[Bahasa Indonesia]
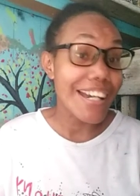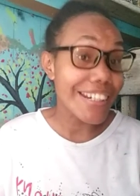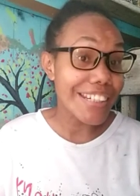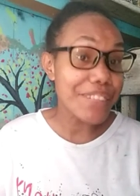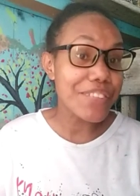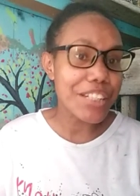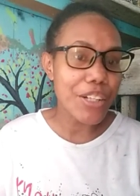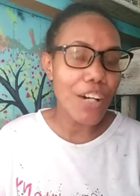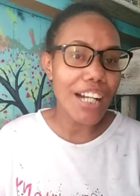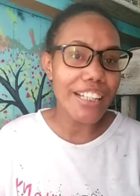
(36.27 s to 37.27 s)
Di
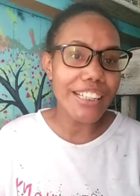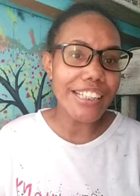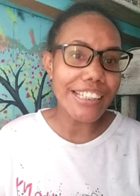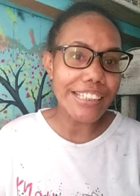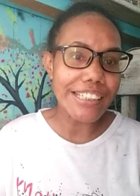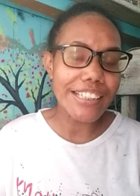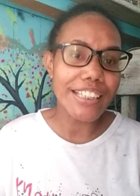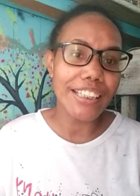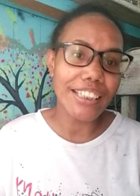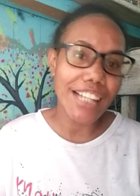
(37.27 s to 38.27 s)
video kali ini,
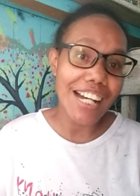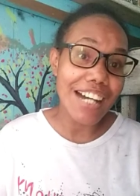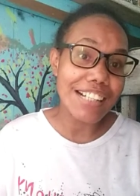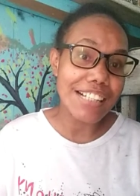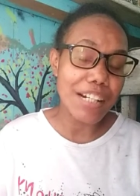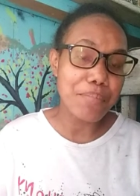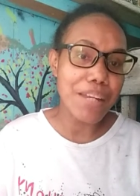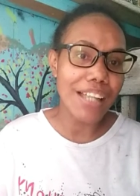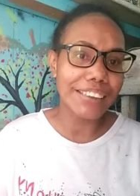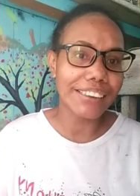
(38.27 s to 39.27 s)
kita akan
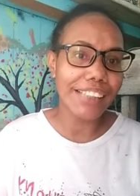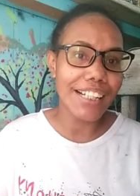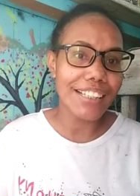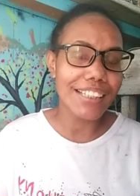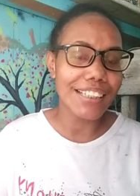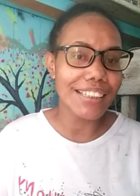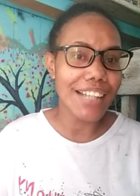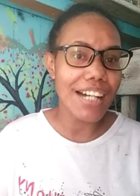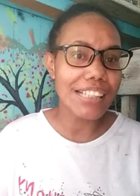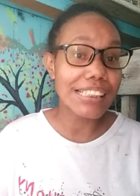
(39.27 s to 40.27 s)
belajar
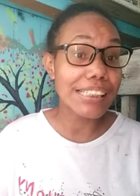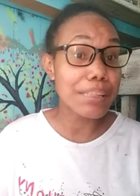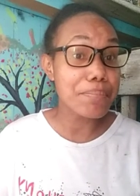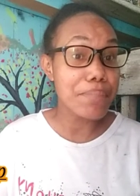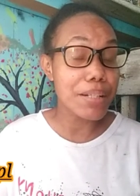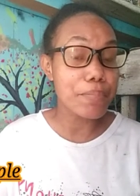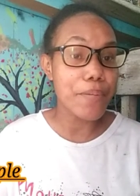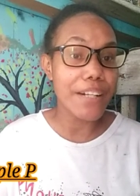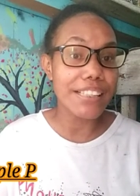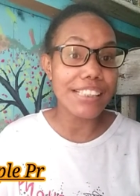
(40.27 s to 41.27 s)
tentang simple
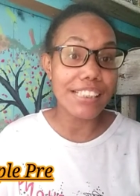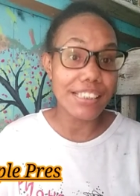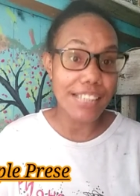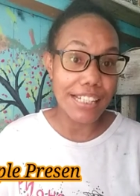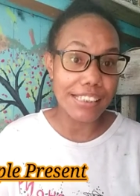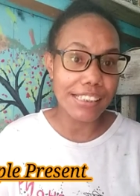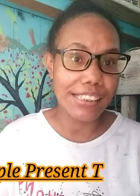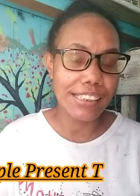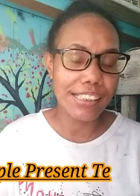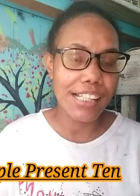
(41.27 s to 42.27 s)
present
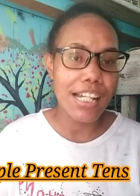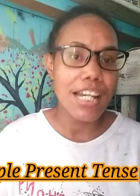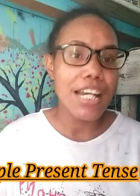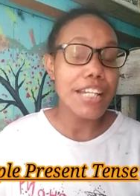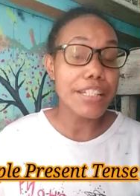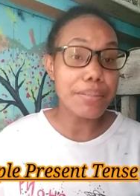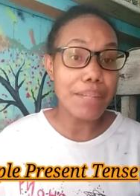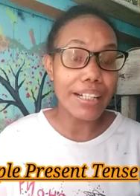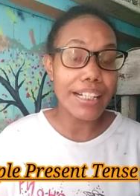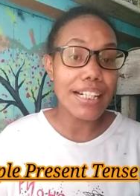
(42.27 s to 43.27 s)
tense. Di
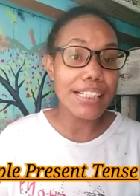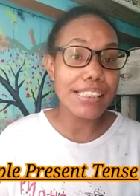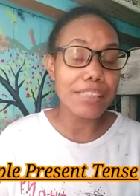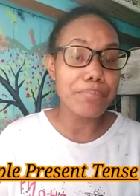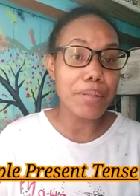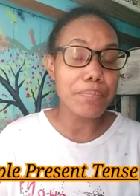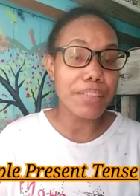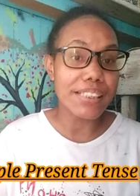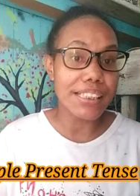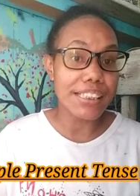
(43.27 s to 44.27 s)
mana simple
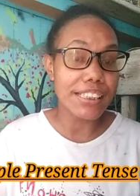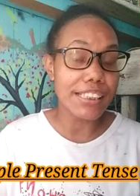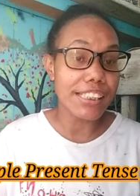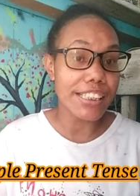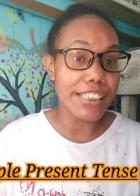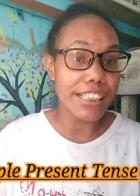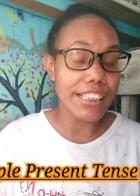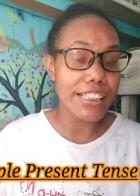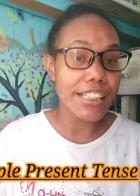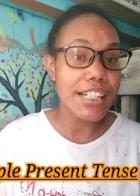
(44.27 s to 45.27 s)
present tense
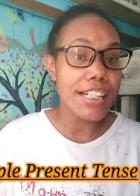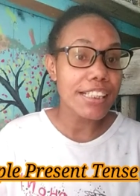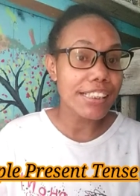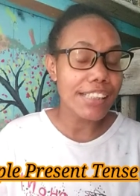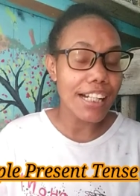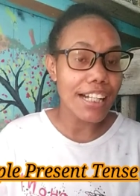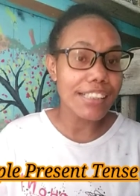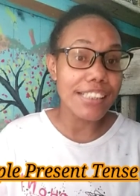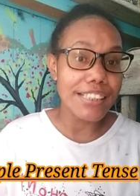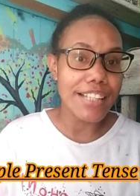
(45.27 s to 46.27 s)
sendiri sangat
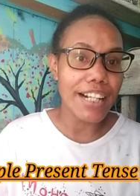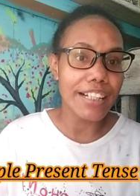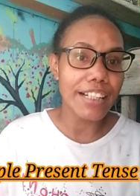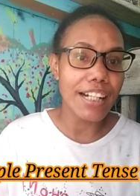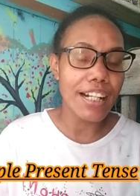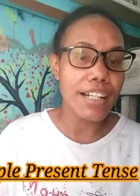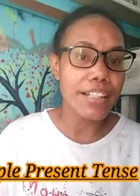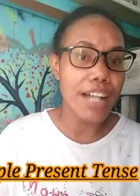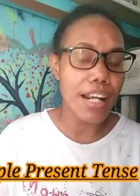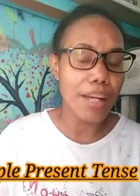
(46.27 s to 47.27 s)
sederhana
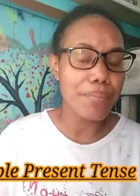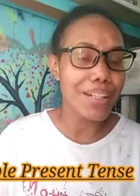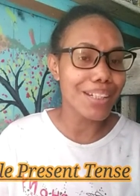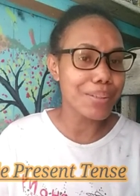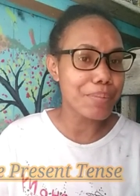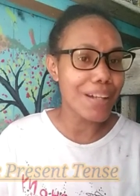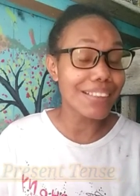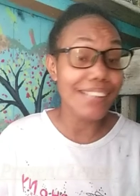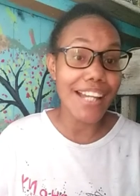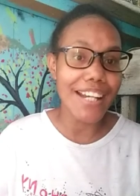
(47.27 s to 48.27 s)
dalam kehidupan
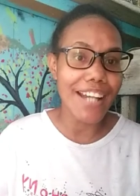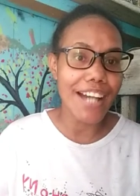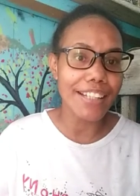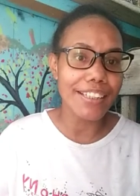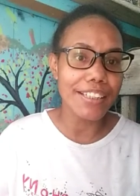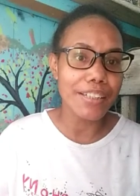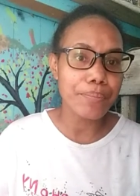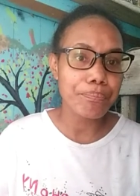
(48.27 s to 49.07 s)
sehari-hari.